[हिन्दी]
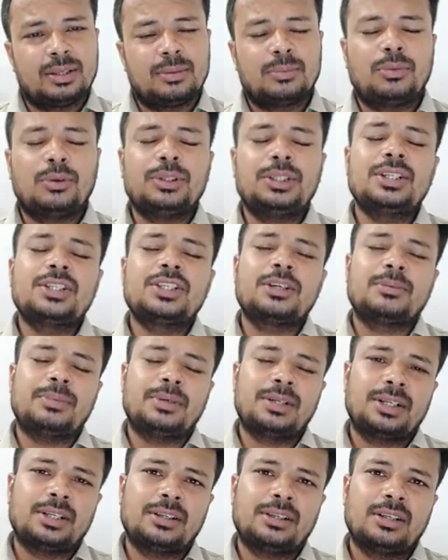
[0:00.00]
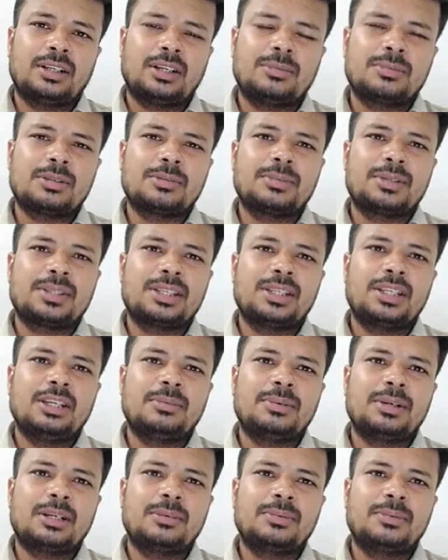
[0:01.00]
बहुत ही अच्छा पाठ हम समझते हैं कि ये
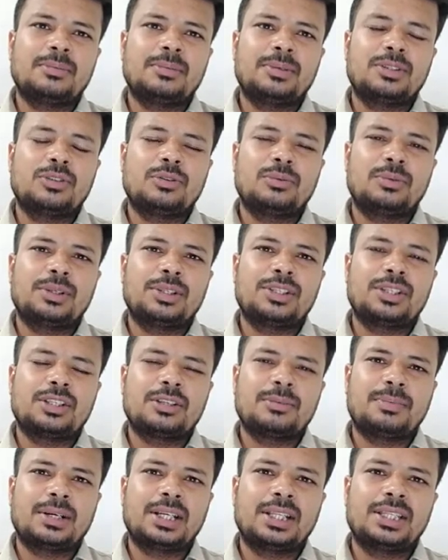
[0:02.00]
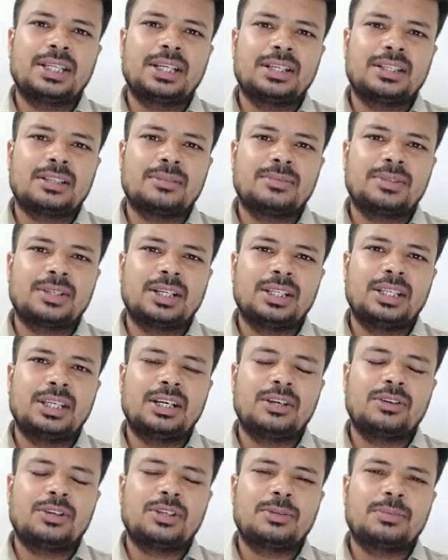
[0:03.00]
पाठ अपने बच्चों को बहुत अच्छे से पढ़ा दिया है समझा
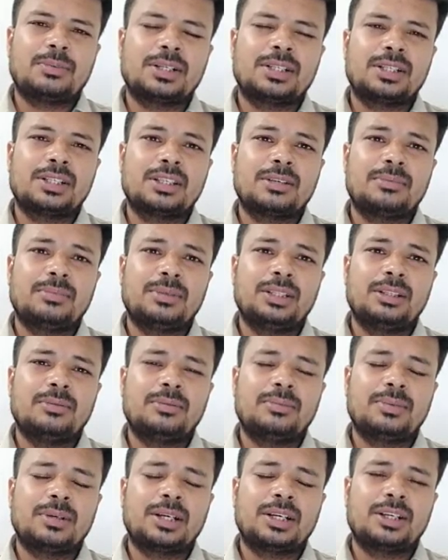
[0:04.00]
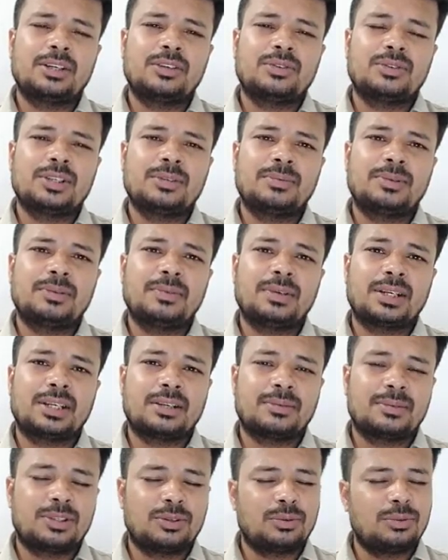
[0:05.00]
दिया है और इस पाठ से संबंधित विभिन्न प्रकार के कॉन्सेप्ट की
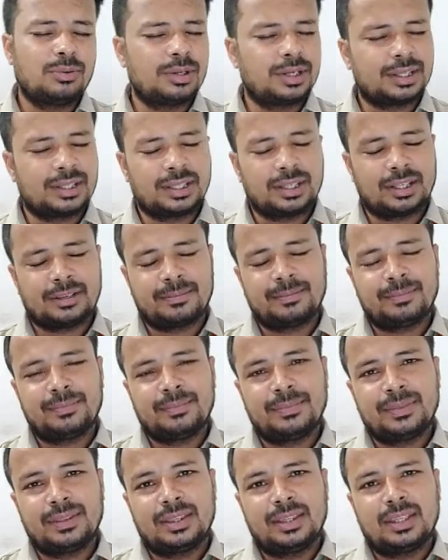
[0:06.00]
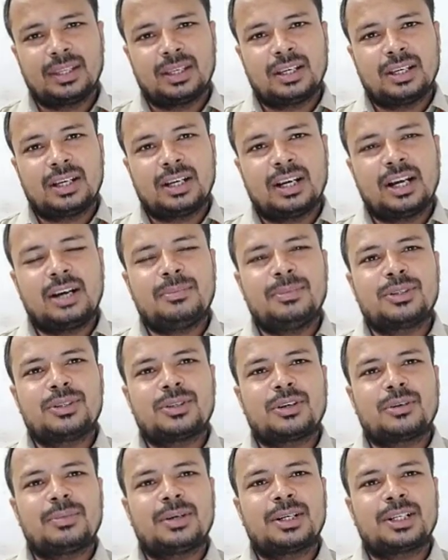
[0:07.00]
व्याख्या बच्चों को कर दी है आप बच्चों
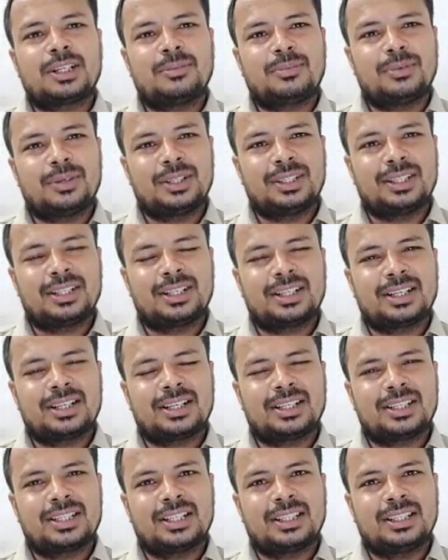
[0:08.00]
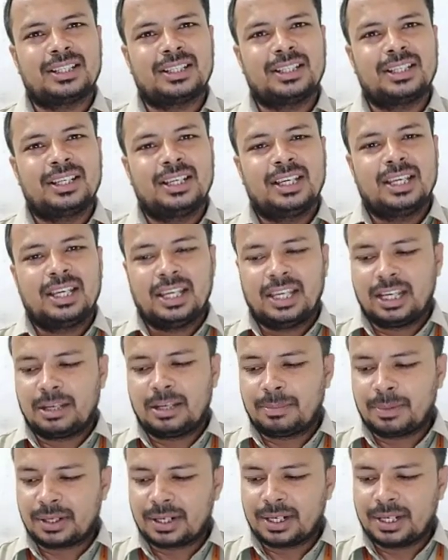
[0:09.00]
का पाठ का पुनः अध्ययन कराना चाहते हैं एक
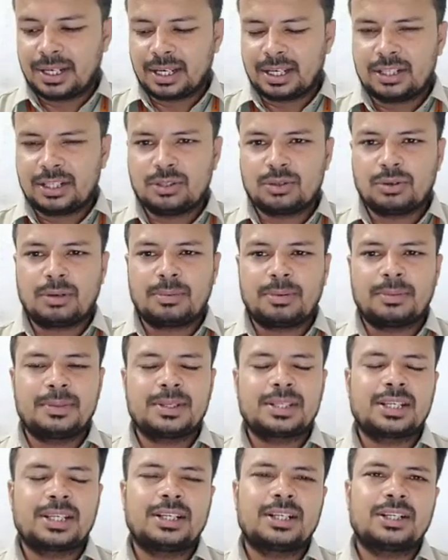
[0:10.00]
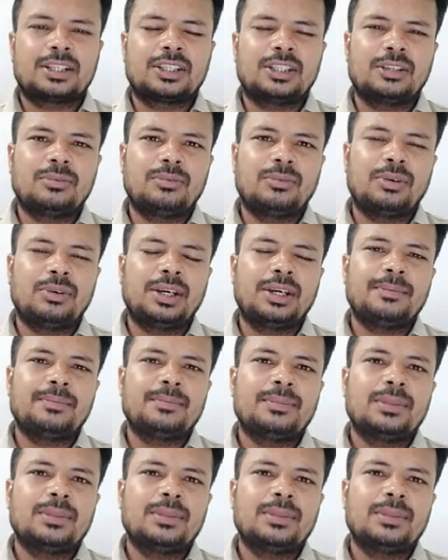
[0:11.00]
प्रक्रिया है जो आप हमेशा ही करते हैं वो है